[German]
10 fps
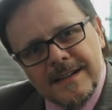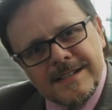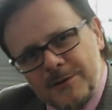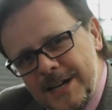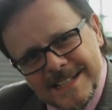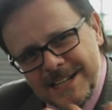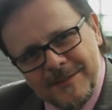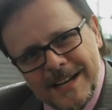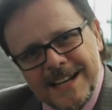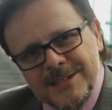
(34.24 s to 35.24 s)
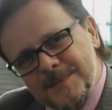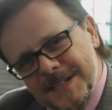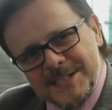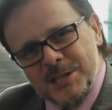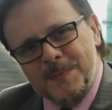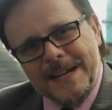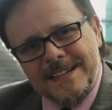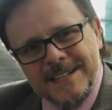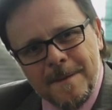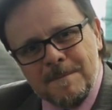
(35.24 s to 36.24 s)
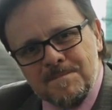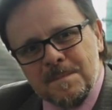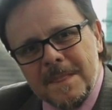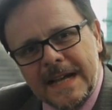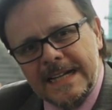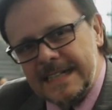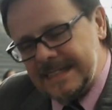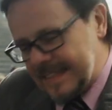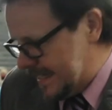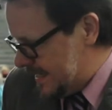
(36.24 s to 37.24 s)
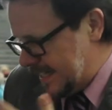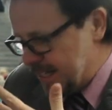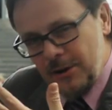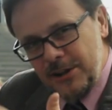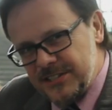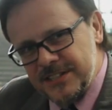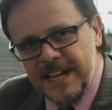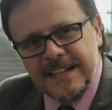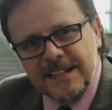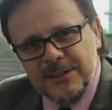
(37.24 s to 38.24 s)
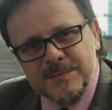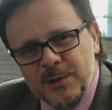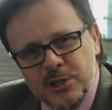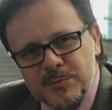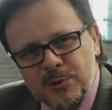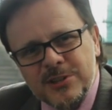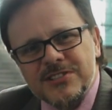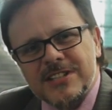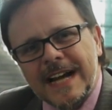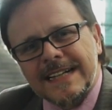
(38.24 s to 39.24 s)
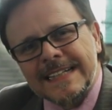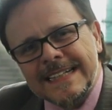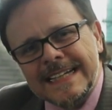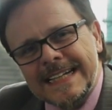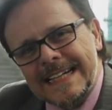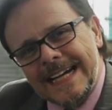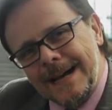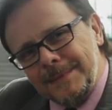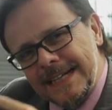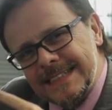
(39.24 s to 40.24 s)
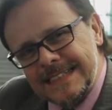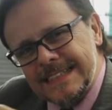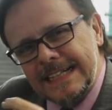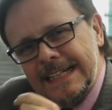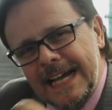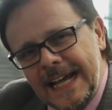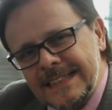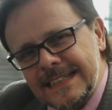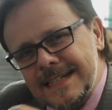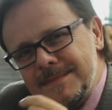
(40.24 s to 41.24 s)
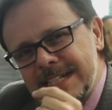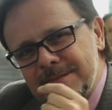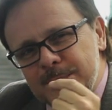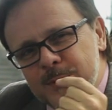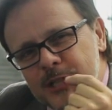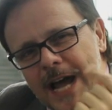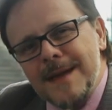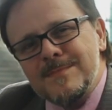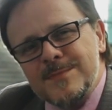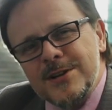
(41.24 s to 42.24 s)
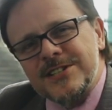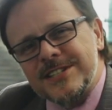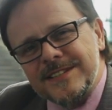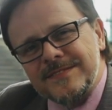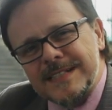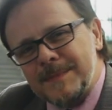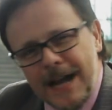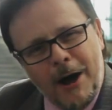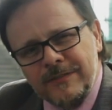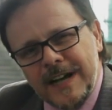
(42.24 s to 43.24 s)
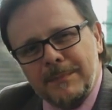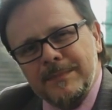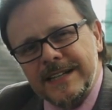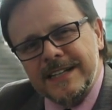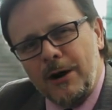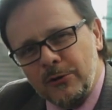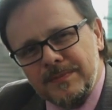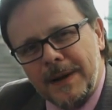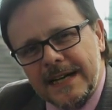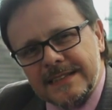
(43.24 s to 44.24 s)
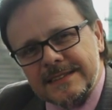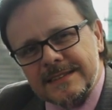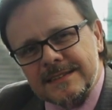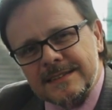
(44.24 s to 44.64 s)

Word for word: Sie wundern sich vielleicht über dieses Bild. Äh, das ist nicht die neueste Technik aus dem Deutschen Bundestag. Aber es ist ein Gerät, an dem ich etwas beschreiben möchte, was meine Aufgaben hier ausmacht.